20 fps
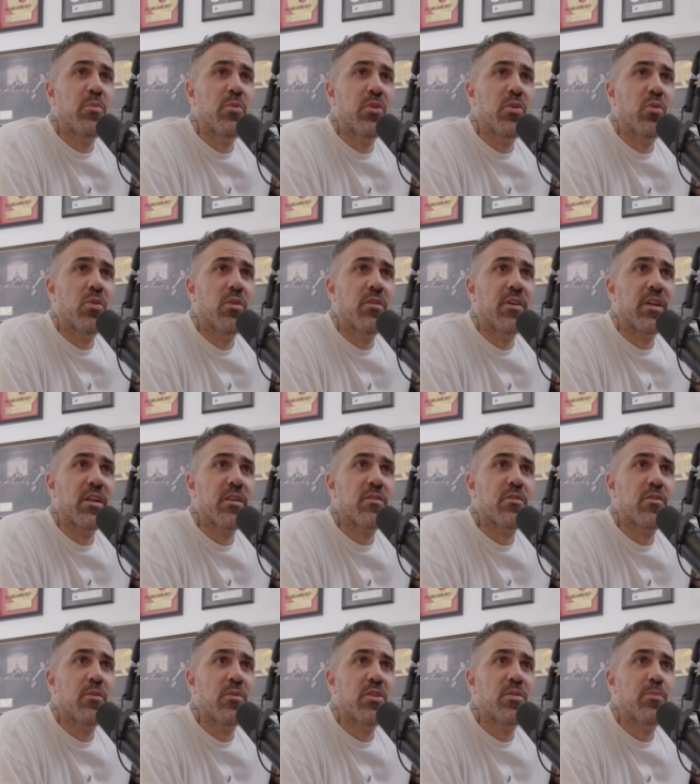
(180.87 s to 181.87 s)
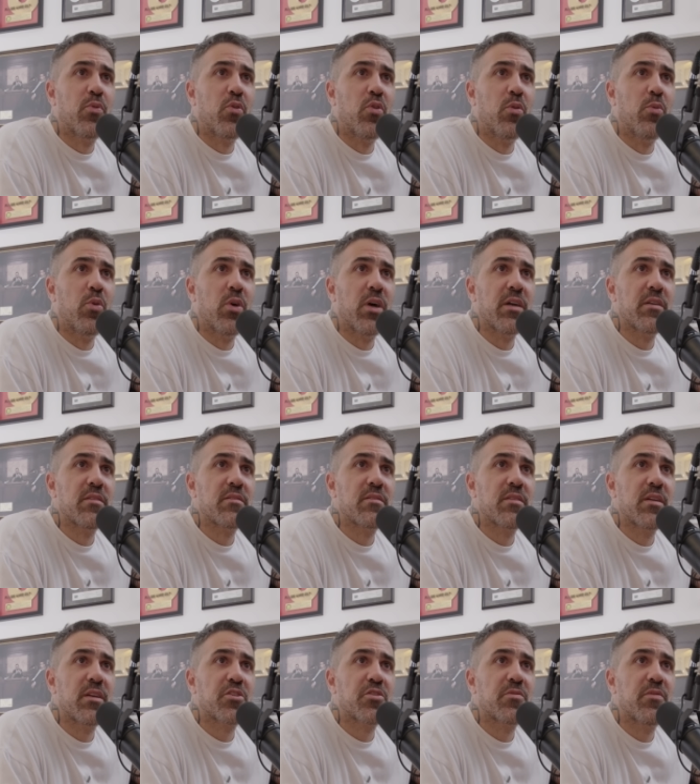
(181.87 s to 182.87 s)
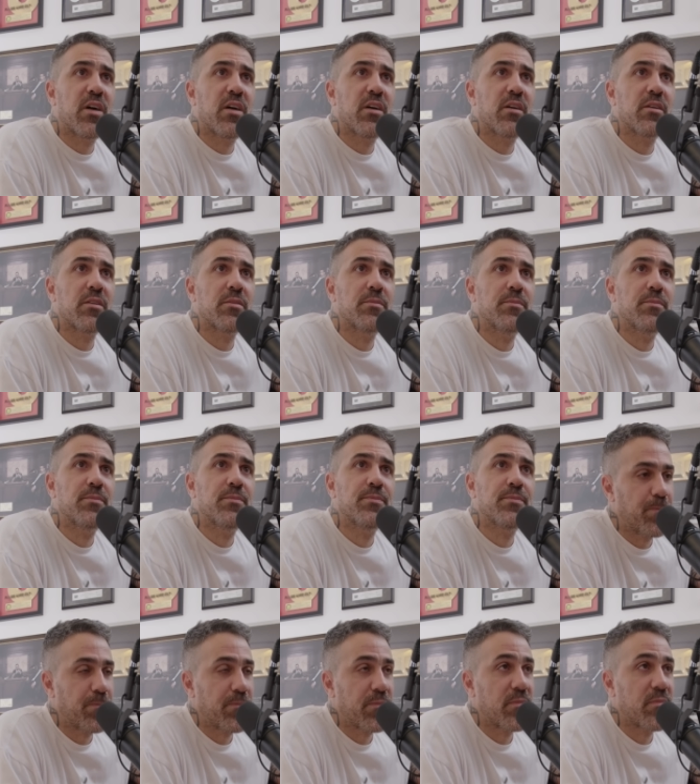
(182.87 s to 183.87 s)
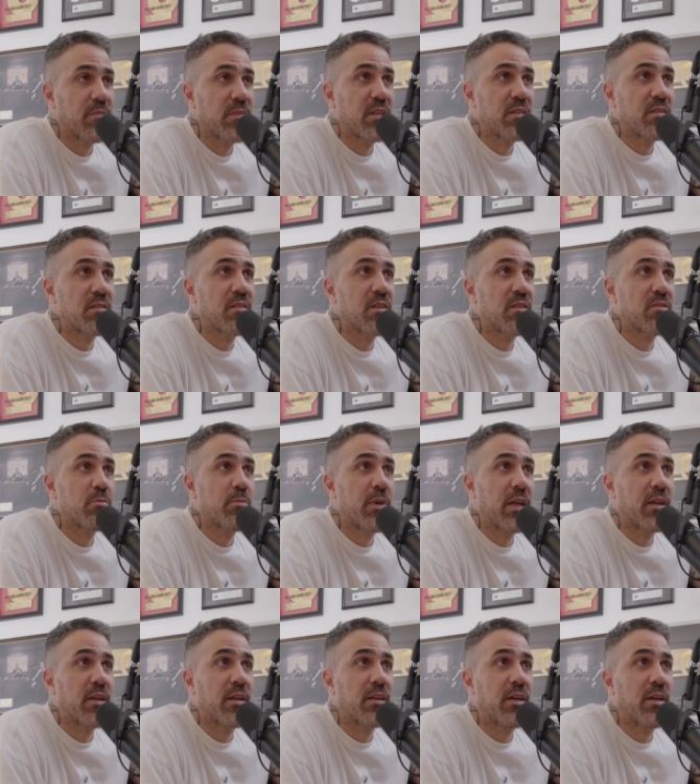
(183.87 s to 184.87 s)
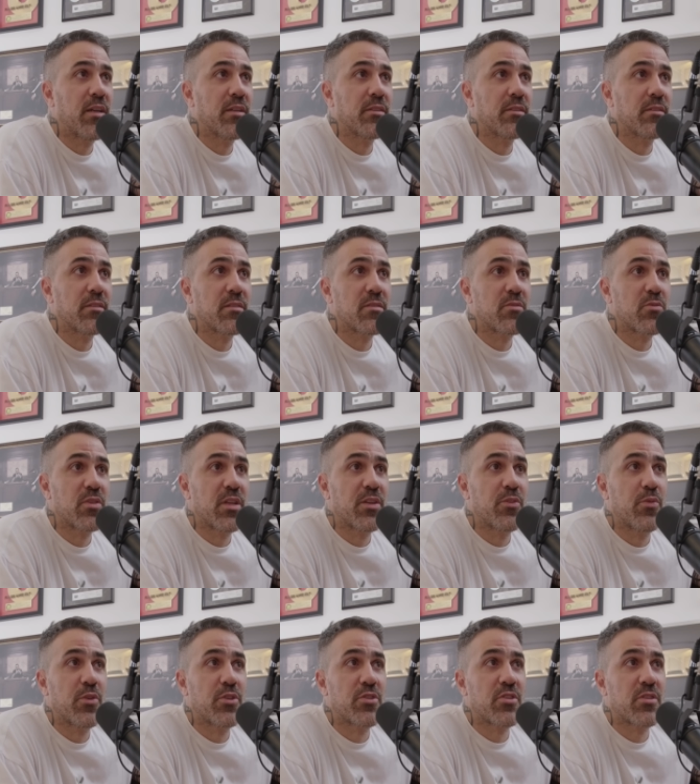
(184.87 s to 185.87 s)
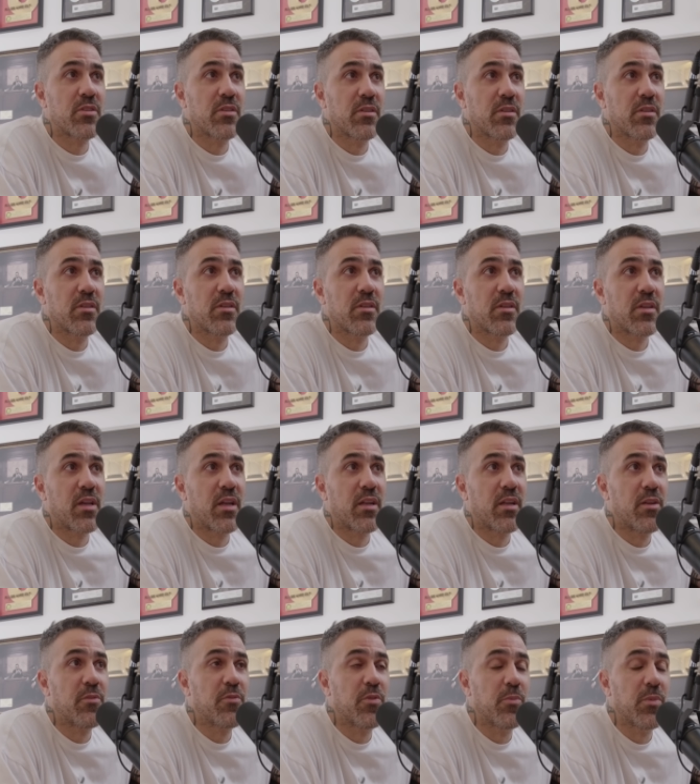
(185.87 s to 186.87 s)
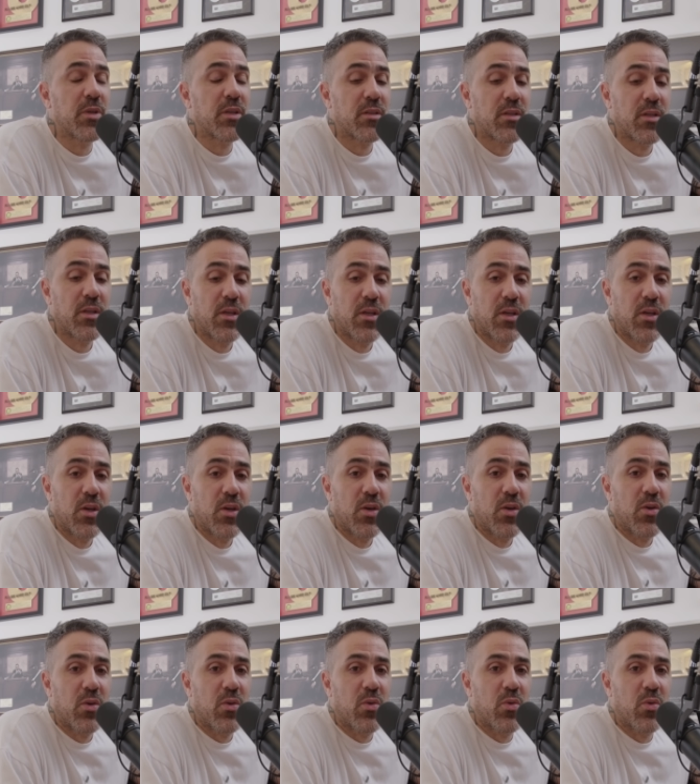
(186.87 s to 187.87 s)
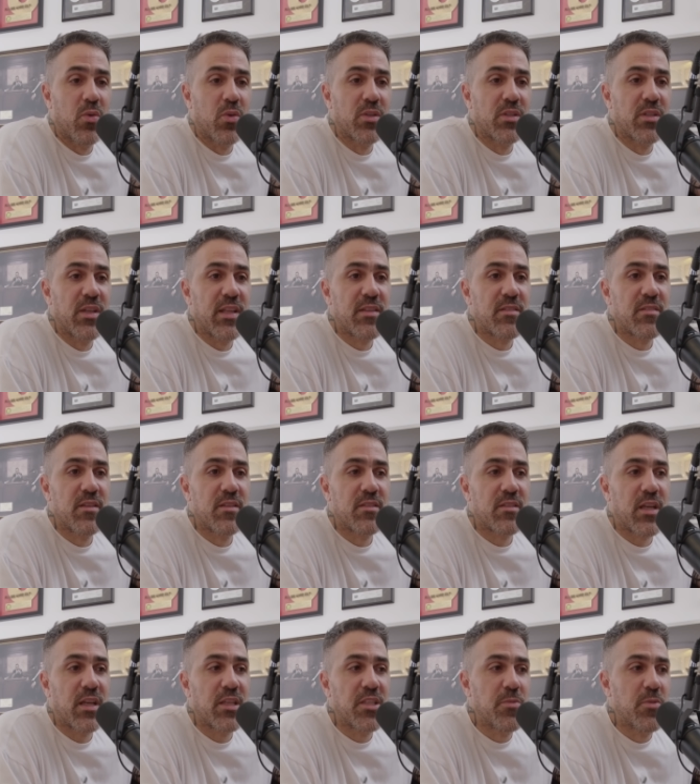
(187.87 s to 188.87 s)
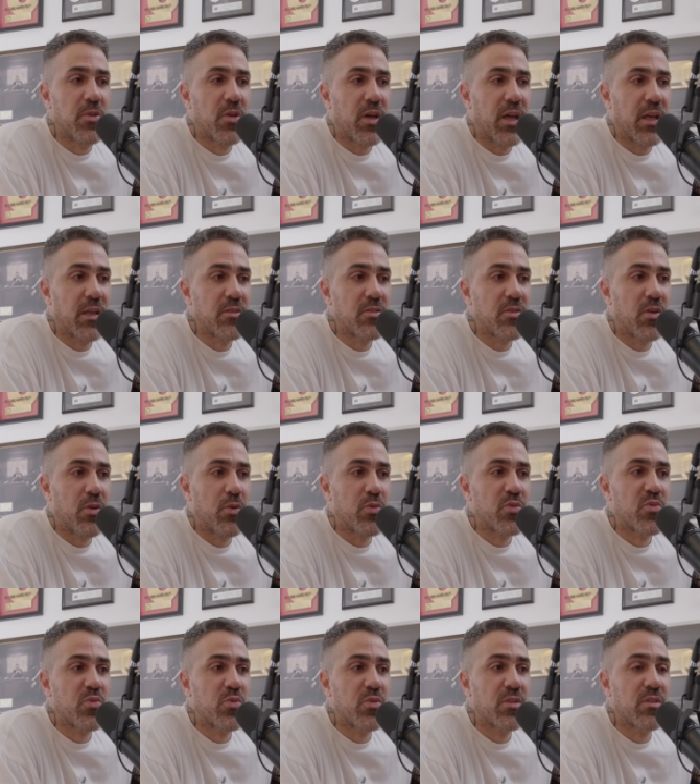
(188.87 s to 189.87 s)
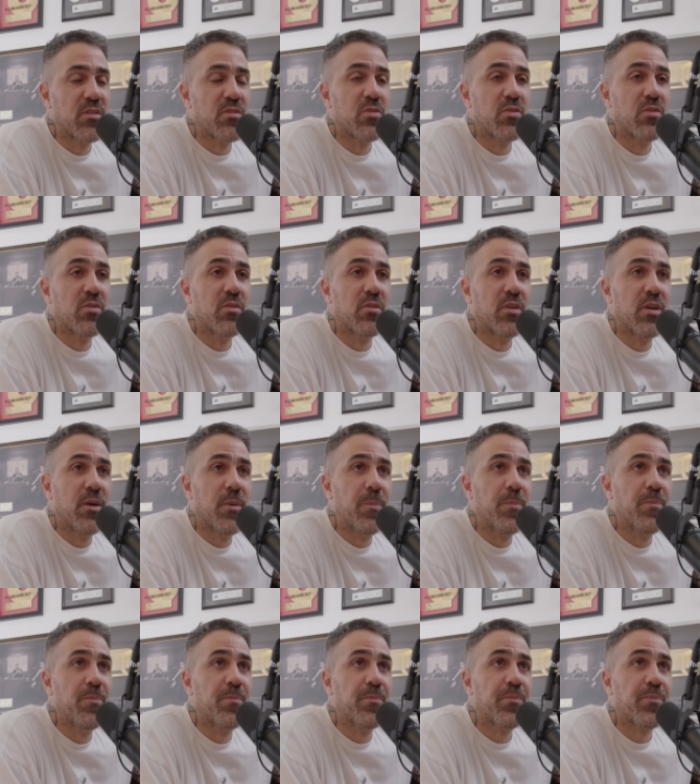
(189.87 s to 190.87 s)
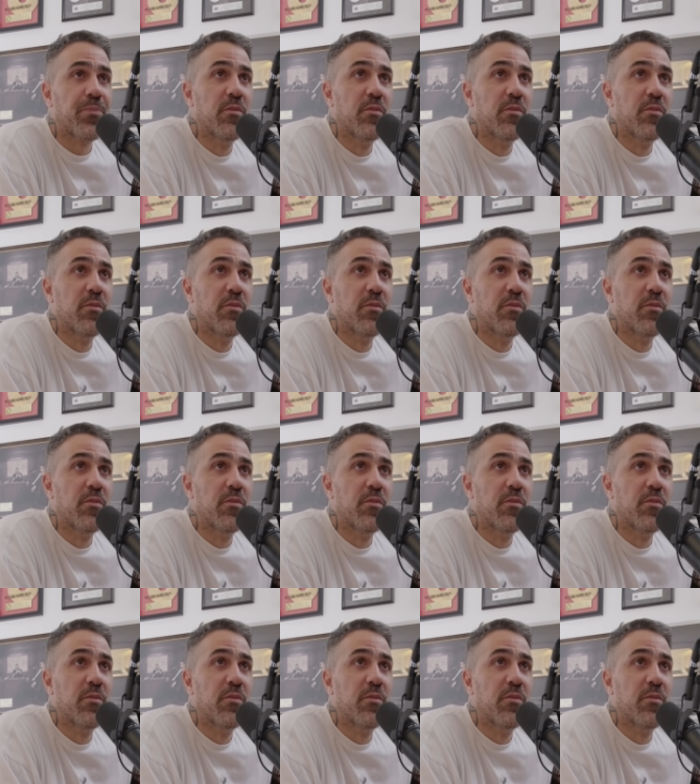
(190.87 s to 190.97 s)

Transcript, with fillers: nur, wenn es für mich Promo heißt. Sehr schwach. Das ist hier so mein Kanal, ne? Das ist so der Twitch-Kanal äh, von mir. Und letztlich kann ich mir doch eigentlich auch aussuchen, so ähm,